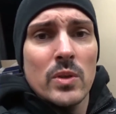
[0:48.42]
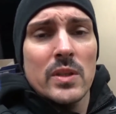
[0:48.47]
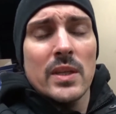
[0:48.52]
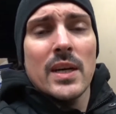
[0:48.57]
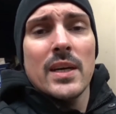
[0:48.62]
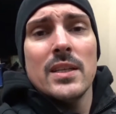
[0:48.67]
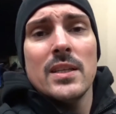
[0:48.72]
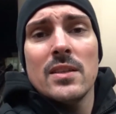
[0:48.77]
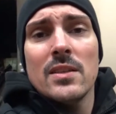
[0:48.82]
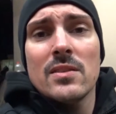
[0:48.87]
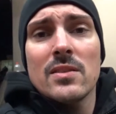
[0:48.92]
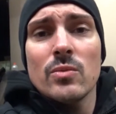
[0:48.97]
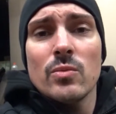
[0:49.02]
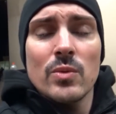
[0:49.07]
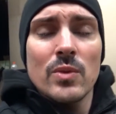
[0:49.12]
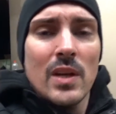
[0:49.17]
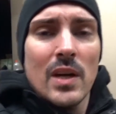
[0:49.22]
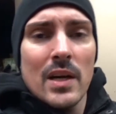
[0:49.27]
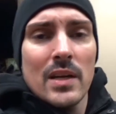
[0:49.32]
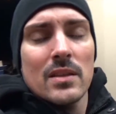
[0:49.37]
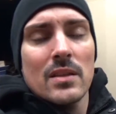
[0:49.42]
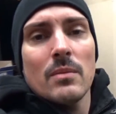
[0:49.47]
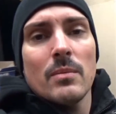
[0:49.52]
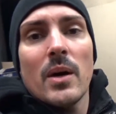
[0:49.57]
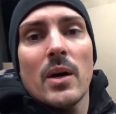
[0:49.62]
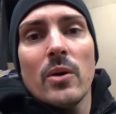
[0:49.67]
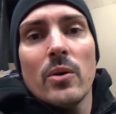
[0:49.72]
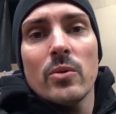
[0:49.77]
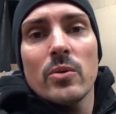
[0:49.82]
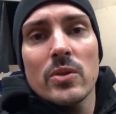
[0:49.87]
dran ist, unter anderem
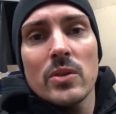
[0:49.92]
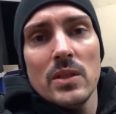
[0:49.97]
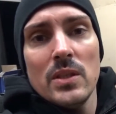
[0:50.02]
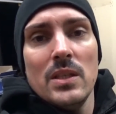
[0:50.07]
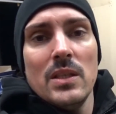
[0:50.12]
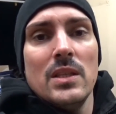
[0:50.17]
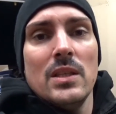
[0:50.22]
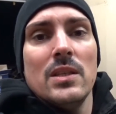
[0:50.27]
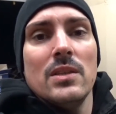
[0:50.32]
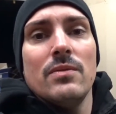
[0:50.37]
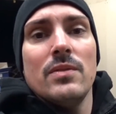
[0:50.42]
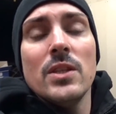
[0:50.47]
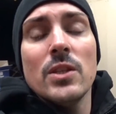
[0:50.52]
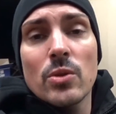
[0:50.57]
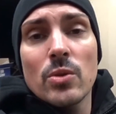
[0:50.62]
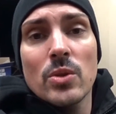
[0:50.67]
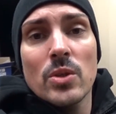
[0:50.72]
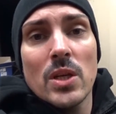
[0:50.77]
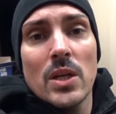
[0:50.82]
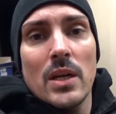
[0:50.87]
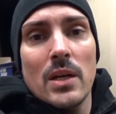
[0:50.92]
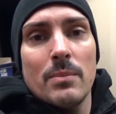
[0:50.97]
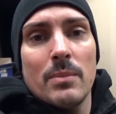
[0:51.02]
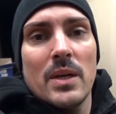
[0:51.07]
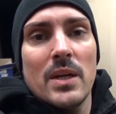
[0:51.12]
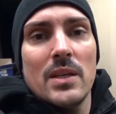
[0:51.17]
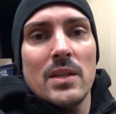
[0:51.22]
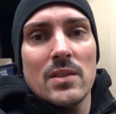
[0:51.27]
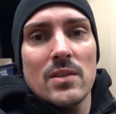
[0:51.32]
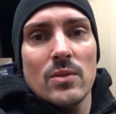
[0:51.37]
auch die
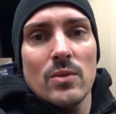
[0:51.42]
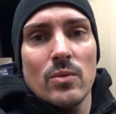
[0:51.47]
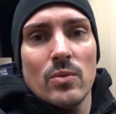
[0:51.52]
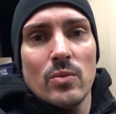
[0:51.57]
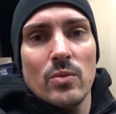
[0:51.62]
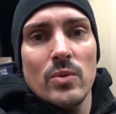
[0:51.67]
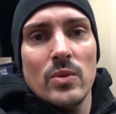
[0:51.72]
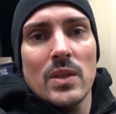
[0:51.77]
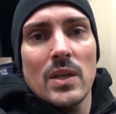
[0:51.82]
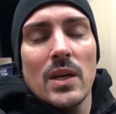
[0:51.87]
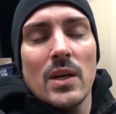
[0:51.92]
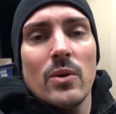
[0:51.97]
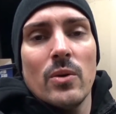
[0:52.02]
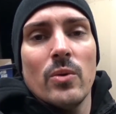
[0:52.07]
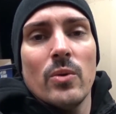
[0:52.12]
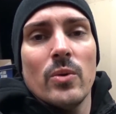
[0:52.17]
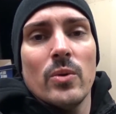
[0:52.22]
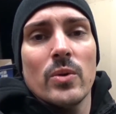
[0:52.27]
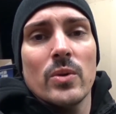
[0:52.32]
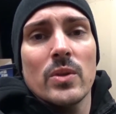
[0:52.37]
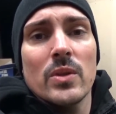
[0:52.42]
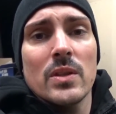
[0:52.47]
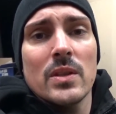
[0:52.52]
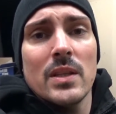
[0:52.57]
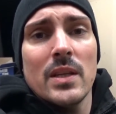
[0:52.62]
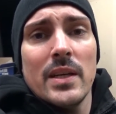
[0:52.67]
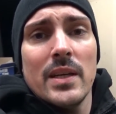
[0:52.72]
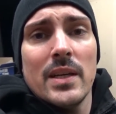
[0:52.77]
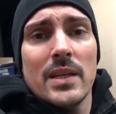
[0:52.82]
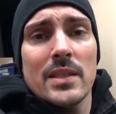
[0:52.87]
Windschutzscheibenheizung und auch
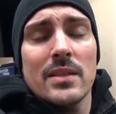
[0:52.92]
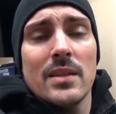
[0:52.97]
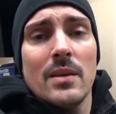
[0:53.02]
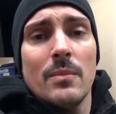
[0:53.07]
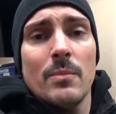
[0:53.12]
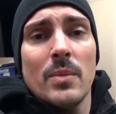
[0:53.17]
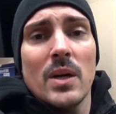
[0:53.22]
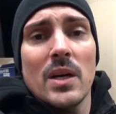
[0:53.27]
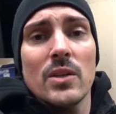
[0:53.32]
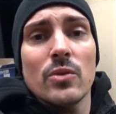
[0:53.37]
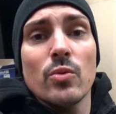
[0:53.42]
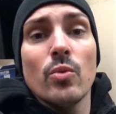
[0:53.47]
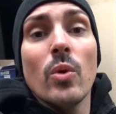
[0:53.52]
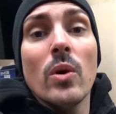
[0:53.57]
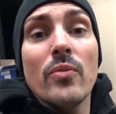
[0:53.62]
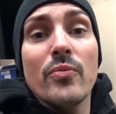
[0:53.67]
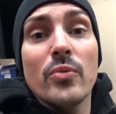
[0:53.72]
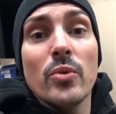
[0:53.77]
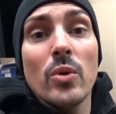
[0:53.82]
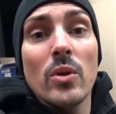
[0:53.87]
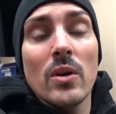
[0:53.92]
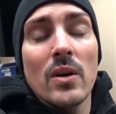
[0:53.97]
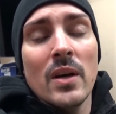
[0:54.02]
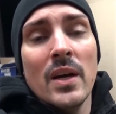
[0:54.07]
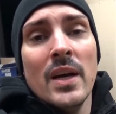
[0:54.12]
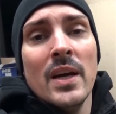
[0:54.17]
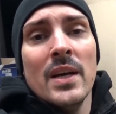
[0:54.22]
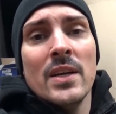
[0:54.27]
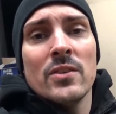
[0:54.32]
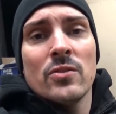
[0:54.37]
der Temperaturfühler
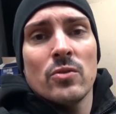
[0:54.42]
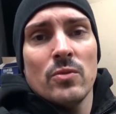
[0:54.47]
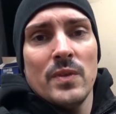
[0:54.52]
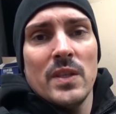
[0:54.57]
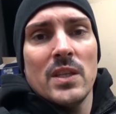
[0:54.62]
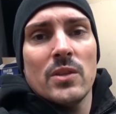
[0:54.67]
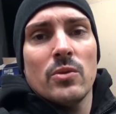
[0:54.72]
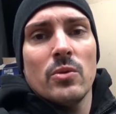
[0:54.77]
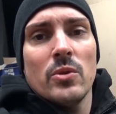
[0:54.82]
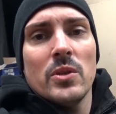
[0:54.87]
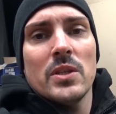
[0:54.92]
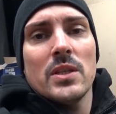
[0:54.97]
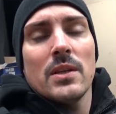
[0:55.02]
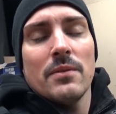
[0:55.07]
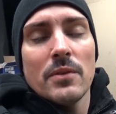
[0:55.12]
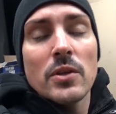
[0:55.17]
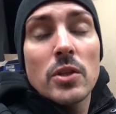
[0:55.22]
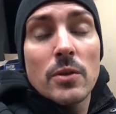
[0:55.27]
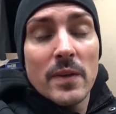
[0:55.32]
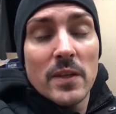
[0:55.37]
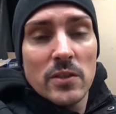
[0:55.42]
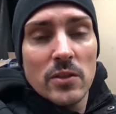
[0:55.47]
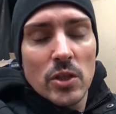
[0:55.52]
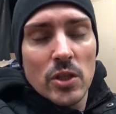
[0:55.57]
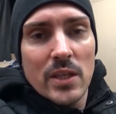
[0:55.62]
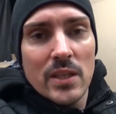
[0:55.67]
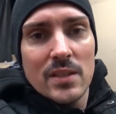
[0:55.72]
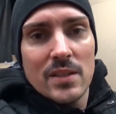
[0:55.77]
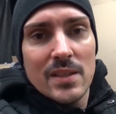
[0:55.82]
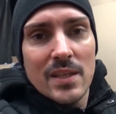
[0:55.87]
sowie natürlich der
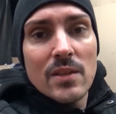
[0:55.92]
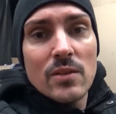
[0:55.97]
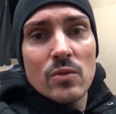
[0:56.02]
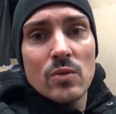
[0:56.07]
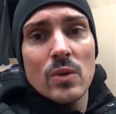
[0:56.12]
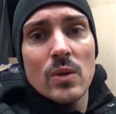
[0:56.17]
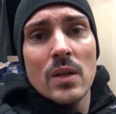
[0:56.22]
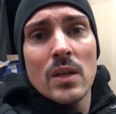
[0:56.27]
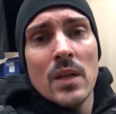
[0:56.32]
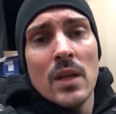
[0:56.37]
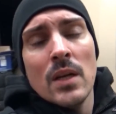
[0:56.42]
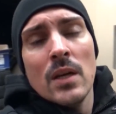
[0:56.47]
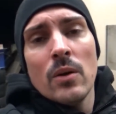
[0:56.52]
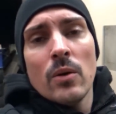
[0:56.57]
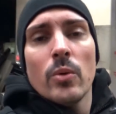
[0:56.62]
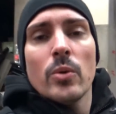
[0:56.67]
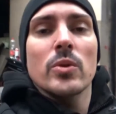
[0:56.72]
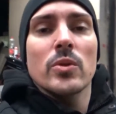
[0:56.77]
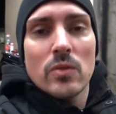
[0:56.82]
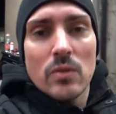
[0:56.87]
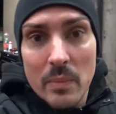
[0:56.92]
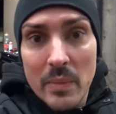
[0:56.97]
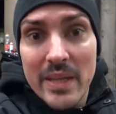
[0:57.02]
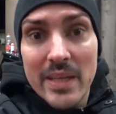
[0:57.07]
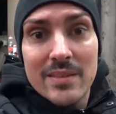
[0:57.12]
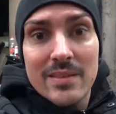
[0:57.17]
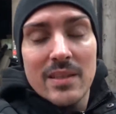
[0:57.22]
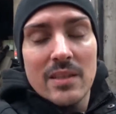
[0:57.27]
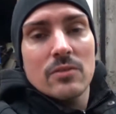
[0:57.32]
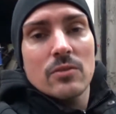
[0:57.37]
Wischwasserstandssensor oder
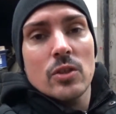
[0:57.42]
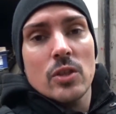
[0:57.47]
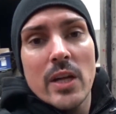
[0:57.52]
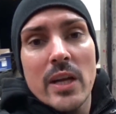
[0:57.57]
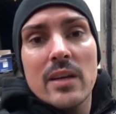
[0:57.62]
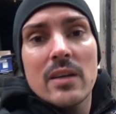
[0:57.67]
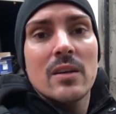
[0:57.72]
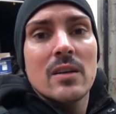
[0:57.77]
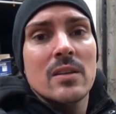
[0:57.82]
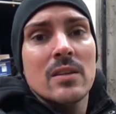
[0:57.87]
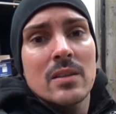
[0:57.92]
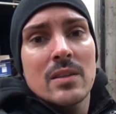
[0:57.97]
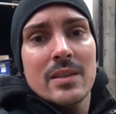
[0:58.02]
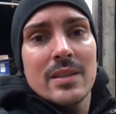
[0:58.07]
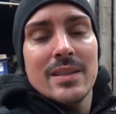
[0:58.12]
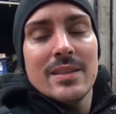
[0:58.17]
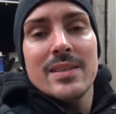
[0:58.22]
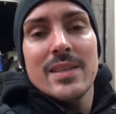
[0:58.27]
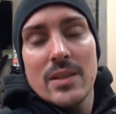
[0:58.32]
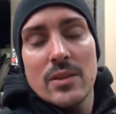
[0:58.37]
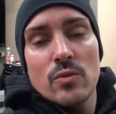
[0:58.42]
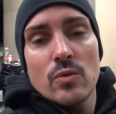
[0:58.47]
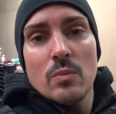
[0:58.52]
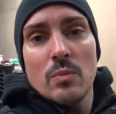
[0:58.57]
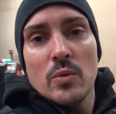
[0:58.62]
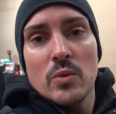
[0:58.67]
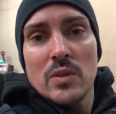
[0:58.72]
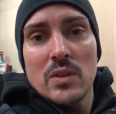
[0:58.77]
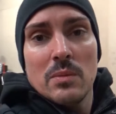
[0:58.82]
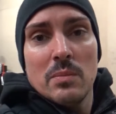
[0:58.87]
zumindest dessen Stecker. Den Sensor
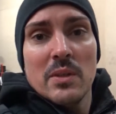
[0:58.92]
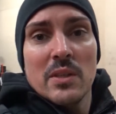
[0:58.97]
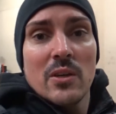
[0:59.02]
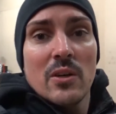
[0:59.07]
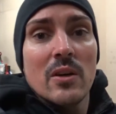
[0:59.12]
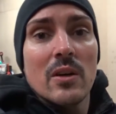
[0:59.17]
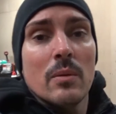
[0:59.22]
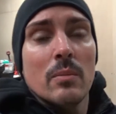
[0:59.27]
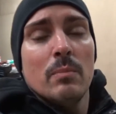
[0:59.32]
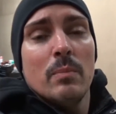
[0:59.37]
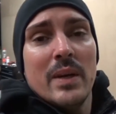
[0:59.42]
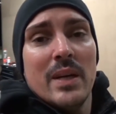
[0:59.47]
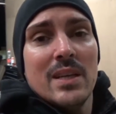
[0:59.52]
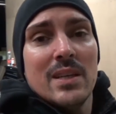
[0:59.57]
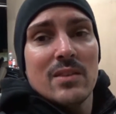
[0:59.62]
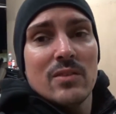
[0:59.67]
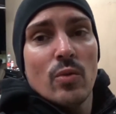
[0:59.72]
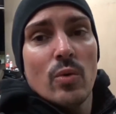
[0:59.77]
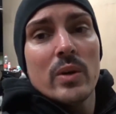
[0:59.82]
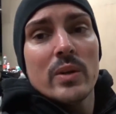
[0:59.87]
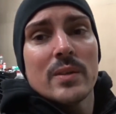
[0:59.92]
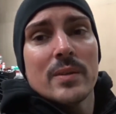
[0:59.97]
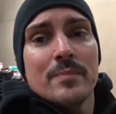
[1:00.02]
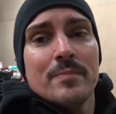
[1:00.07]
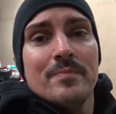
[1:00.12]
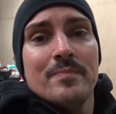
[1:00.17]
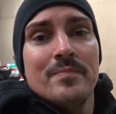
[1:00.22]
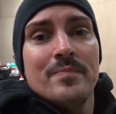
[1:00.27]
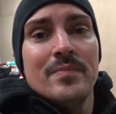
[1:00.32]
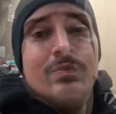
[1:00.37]
muss ich mir noch besorgen.
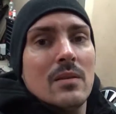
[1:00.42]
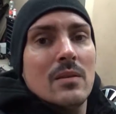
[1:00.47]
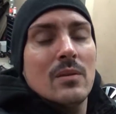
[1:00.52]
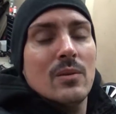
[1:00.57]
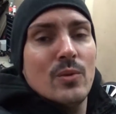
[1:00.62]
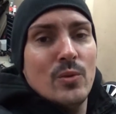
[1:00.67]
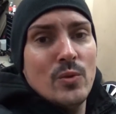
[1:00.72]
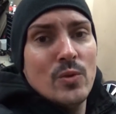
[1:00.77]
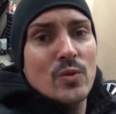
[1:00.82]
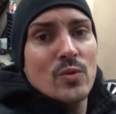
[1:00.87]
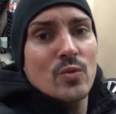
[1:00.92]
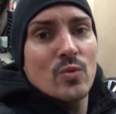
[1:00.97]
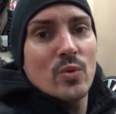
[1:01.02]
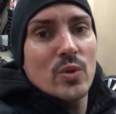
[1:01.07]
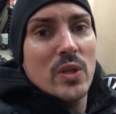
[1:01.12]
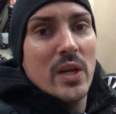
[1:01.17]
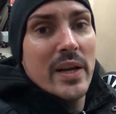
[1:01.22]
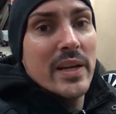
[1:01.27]
Und zu guter